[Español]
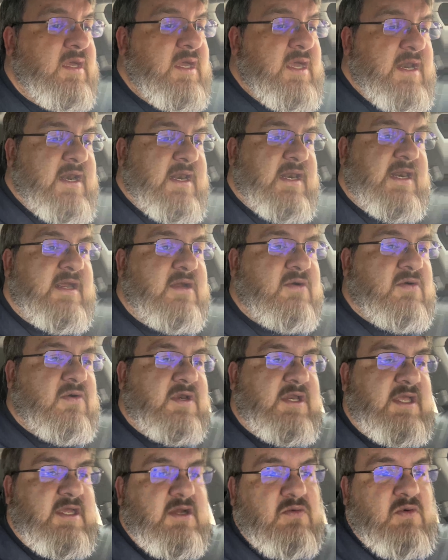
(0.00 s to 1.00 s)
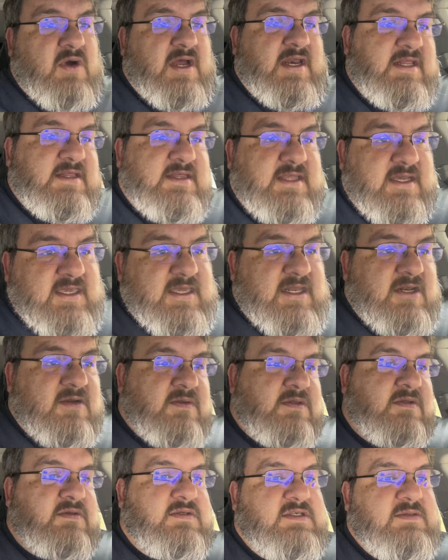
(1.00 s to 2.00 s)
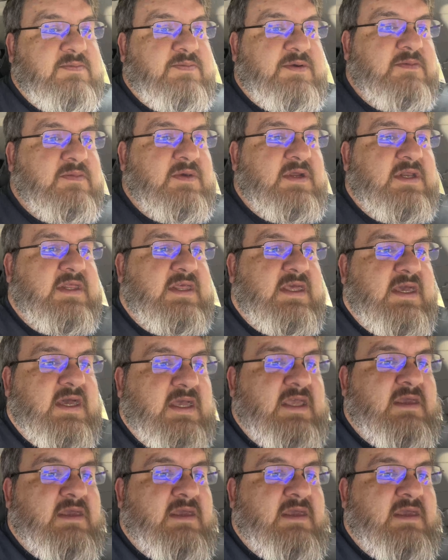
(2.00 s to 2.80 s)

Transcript: Recorrí 40 kilómetros ese primer día